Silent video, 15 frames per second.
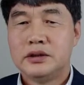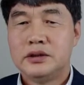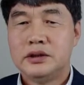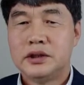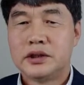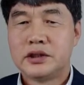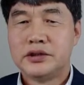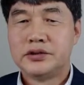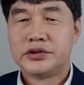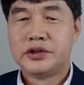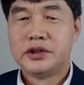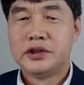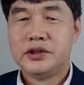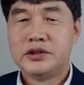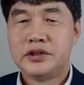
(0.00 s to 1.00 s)

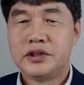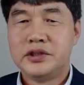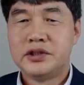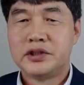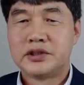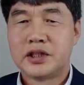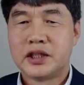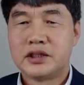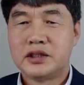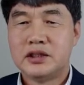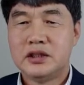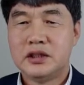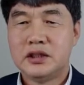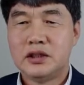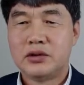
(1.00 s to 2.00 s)
여기서 이제
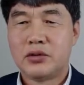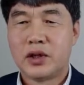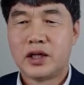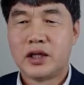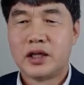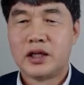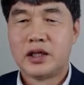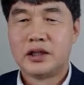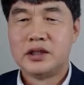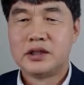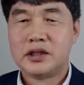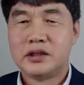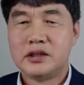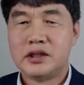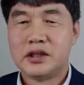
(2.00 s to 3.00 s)
여자들과
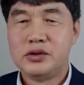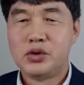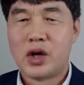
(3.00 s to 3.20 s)
이러는데 이